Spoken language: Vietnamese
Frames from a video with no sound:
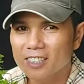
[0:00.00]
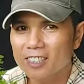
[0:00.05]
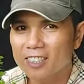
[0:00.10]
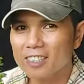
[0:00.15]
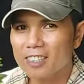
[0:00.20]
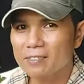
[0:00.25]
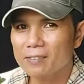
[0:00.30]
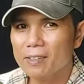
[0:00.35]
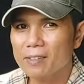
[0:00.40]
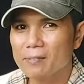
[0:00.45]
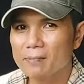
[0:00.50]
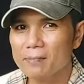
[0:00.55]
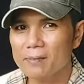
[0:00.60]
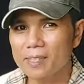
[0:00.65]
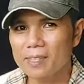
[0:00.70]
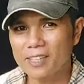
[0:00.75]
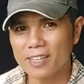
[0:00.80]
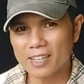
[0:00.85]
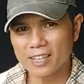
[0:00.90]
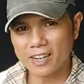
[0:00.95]

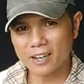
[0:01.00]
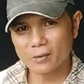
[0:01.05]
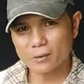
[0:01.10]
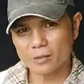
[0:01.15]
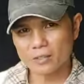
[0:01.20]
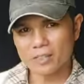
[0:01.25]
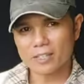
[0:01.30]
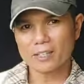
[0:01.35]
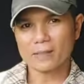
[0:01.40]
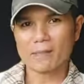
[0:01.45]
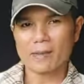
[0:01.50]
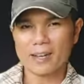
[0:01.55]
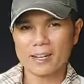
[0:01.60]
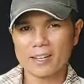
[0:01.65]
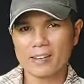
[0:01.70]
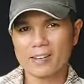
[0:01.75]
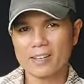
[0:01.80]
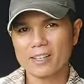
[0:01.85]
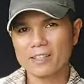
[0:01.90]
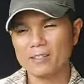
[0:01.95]
950.000 đồng chị
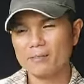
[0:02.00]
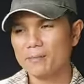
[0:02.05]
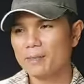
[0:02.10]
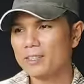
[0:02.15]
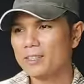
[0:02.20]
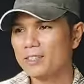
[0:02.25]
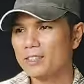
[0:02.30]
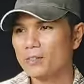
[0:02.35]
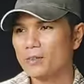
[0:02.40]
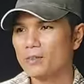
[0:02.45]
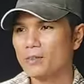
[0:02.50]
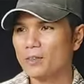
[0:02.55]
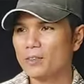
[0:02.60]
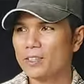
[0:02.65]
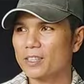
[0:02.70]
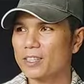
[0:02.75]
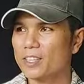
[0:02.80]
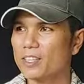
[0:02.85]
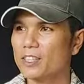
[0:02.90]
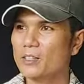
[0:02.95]
bạn nào ai yêu mến thì ủng
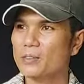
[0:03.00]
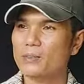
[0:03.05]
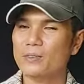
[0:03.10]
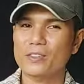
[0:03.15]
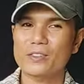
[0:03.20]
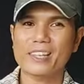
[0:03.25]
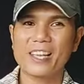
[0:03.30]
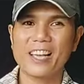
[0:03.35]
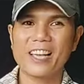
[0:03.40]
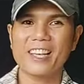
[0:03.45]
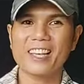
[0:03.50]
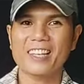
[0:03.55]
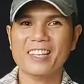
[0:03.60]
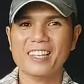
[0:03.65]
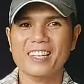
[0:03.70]
hộ cho thanh tùng luôn nha